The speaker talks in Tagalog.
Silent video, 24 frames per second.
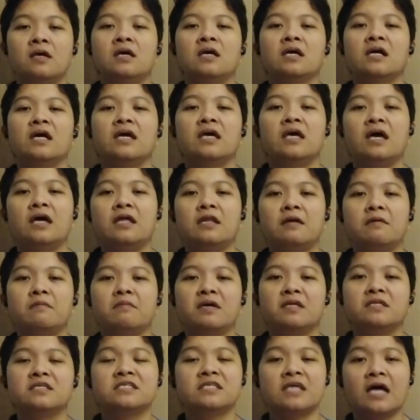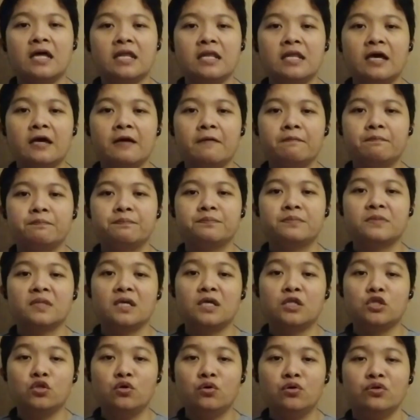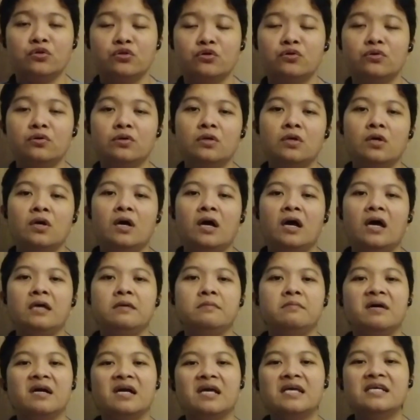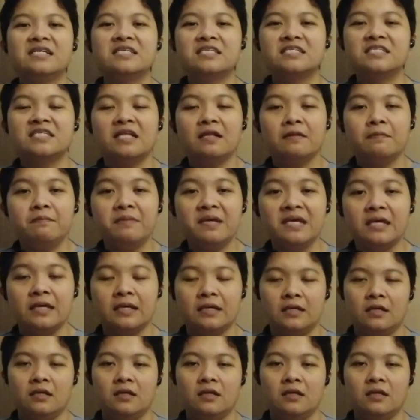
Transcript: Kaya naman sana ito no ay maging silbi,